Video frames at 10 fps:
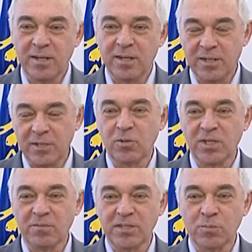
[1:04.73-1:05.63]
И не
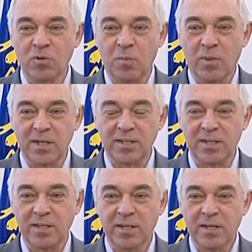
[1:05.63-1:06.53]
только 8 марта –
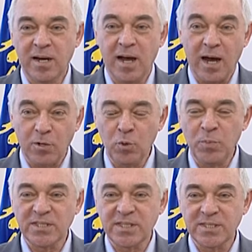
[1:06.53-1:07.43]
Окупится